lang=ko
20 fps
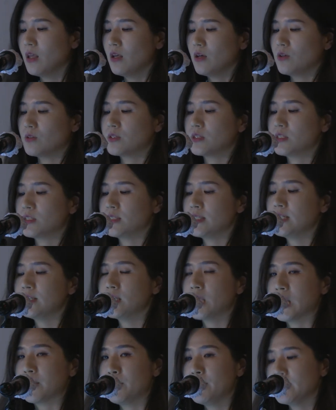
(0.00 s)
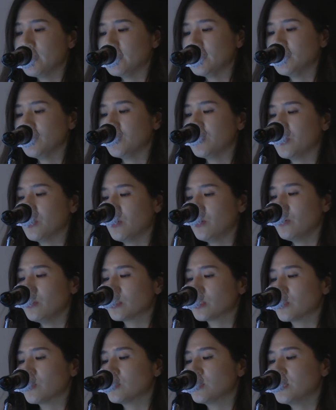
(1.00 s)
어, 지난
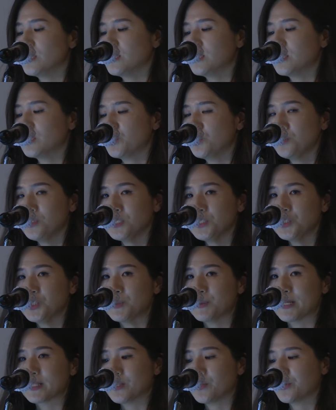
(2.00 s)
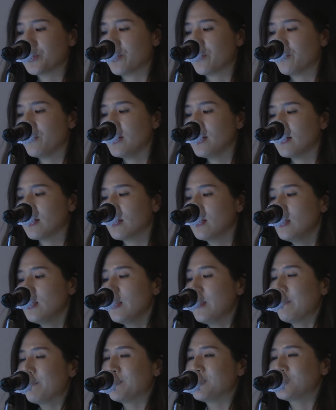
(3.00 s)
개막했었던 전시들을 통계적으로 봤던 결과
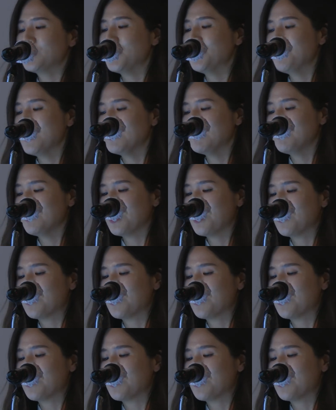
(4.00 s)
민속박물관,